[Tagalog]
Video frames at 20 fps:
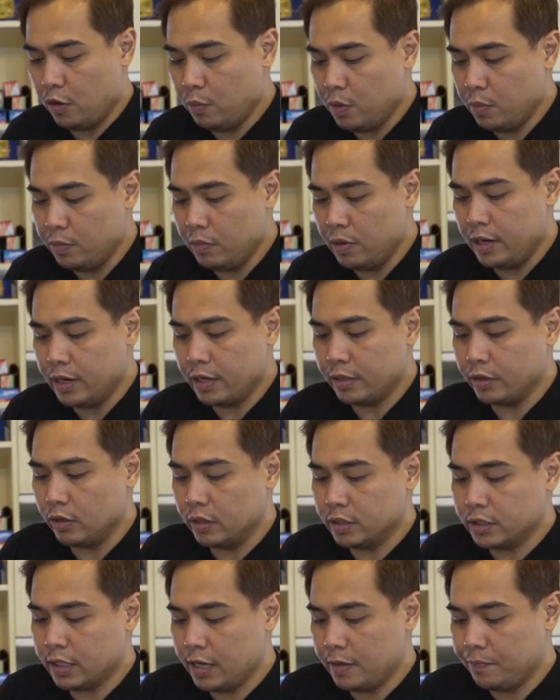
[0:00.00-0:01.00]
ako bumuli nito
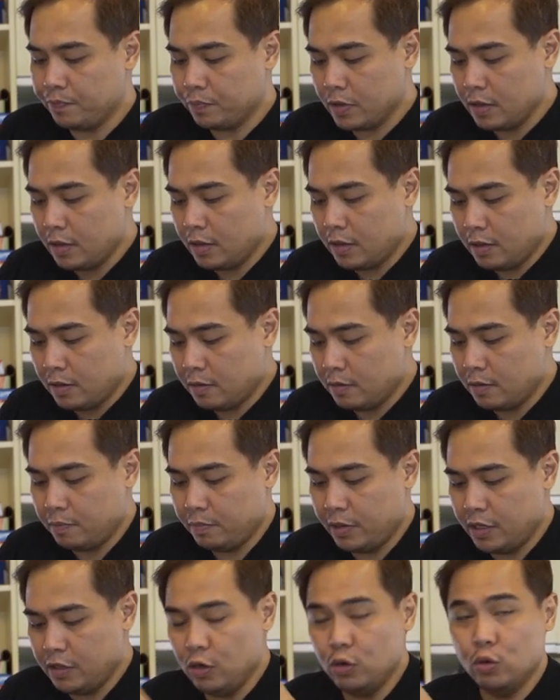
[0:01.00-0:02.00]
kasi
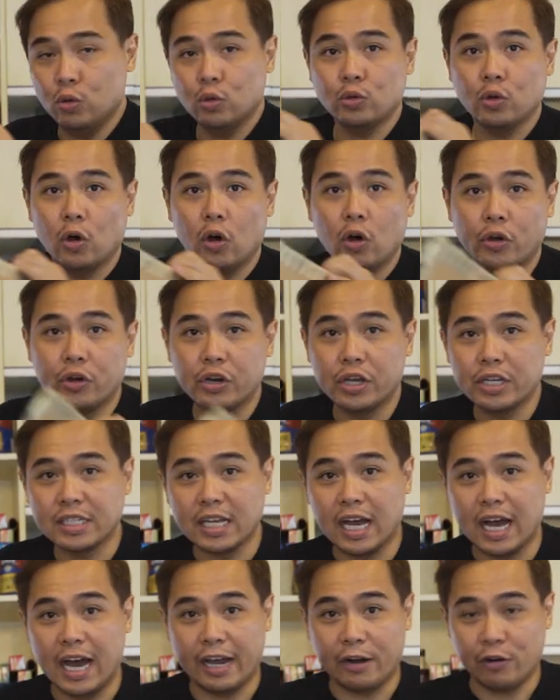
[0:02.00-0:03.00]
may niluto ako ng
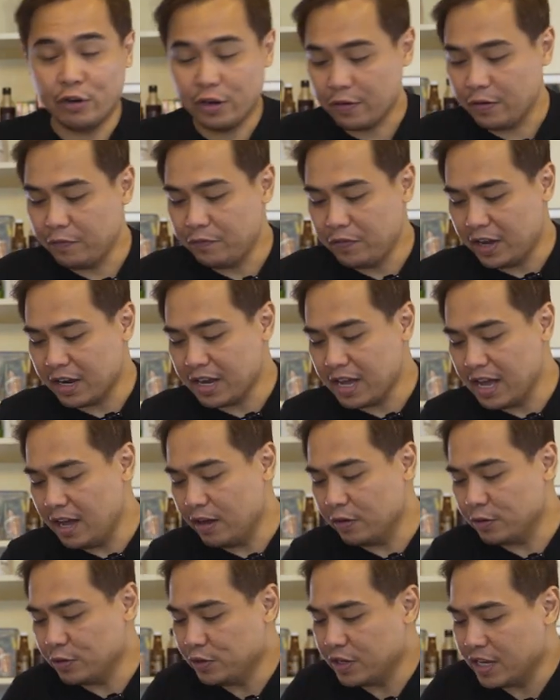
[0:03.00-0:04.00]
isang araw. Nag-vlog na
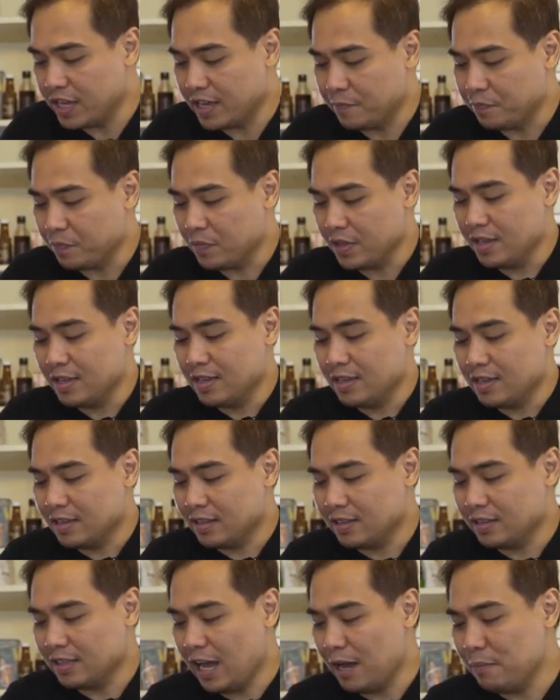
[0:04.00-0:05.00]
ako noon eh.
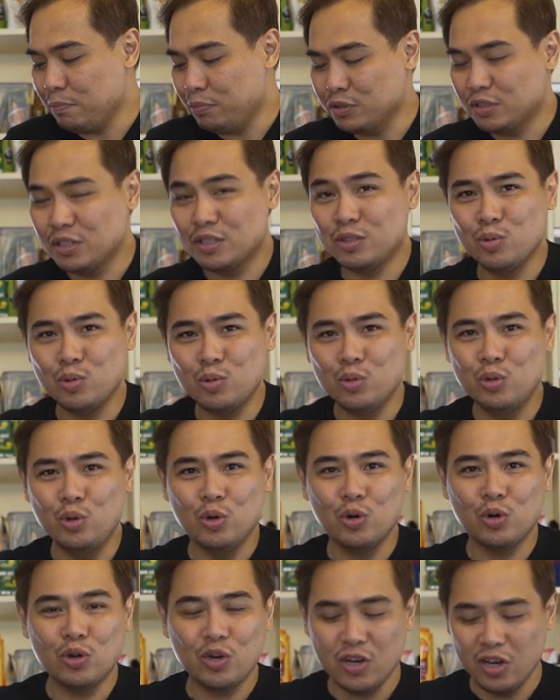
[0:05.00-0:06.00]
Tapos
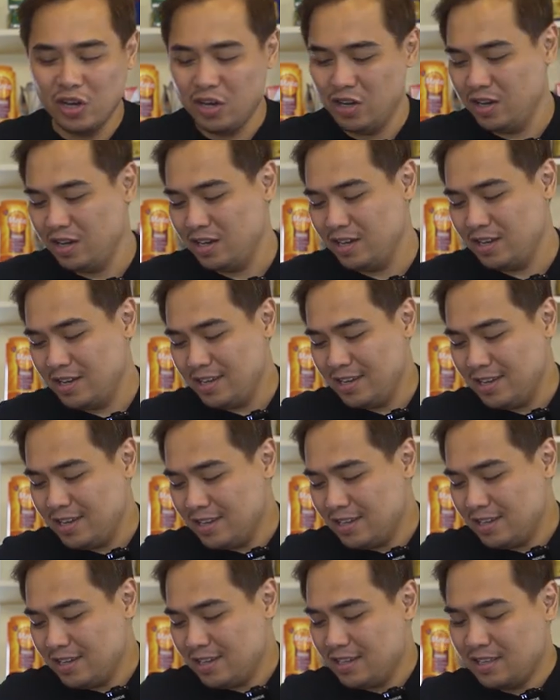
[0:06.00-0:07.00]
nasunog
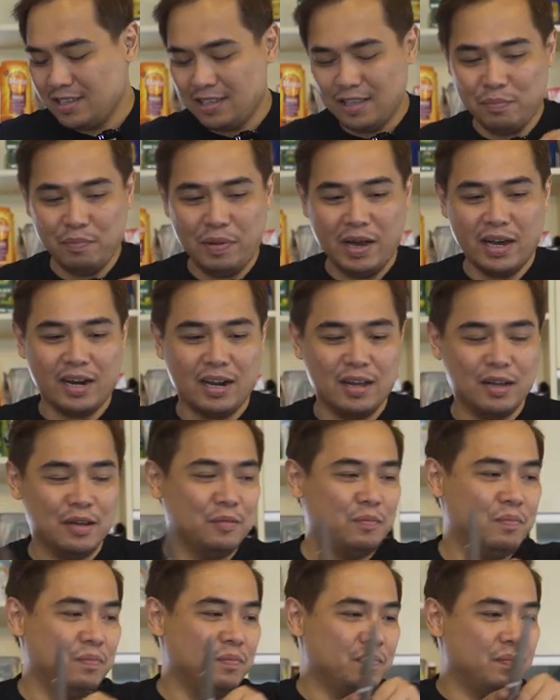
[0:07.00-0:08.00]
na
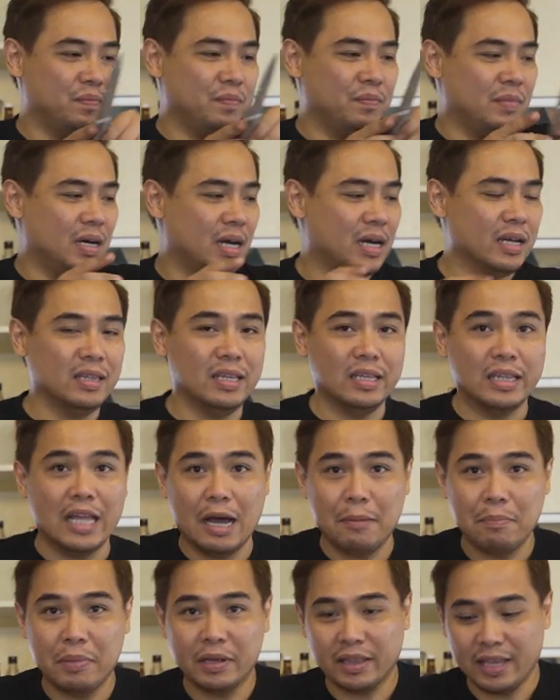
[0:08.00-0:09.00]
parang maganda
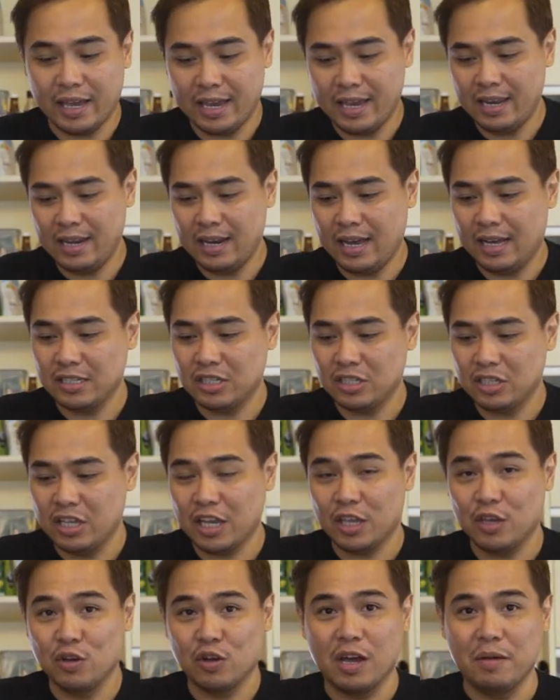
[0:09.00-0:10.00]
dapat ay
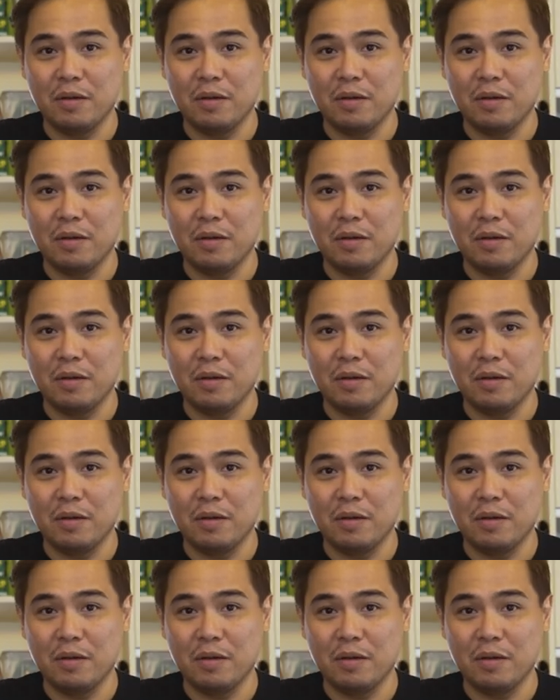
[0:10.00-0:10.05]
non-stick yung